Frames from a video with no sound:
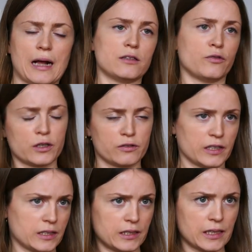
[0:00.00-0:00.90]
als
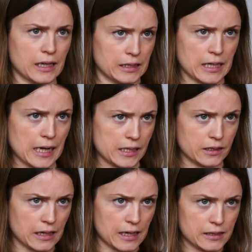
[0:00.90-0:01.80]
Volksvertreter nach
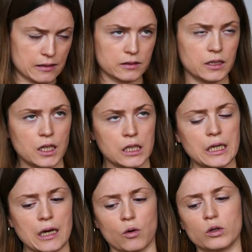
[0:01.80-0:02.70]
Italien reisen.
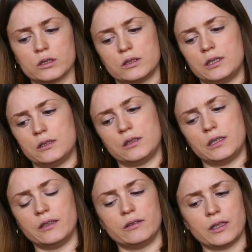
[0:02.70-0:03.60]
Und
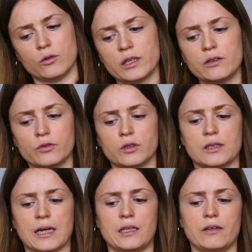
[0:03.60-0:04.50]
die Theorien würden
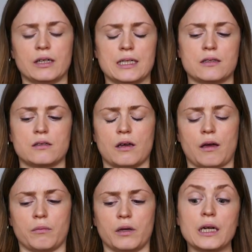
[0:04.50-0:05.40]
dann jeweils
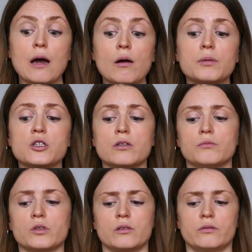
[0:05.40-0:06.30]
ähm, genauer
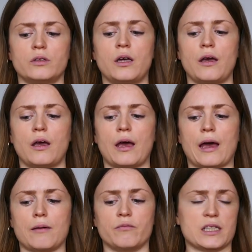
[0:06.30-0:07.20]
bestimmen müssen,
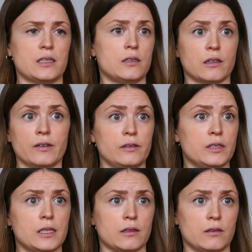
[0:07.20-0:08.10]
ähm, was diese
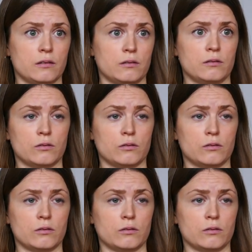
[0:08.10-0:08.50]
qualifizierten